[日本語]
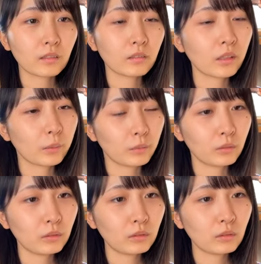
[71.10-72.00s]

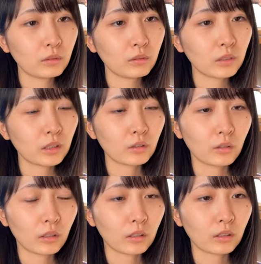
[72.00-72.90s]
コラボっていう
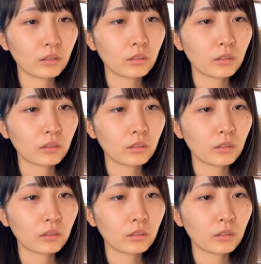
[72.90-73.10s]
のかな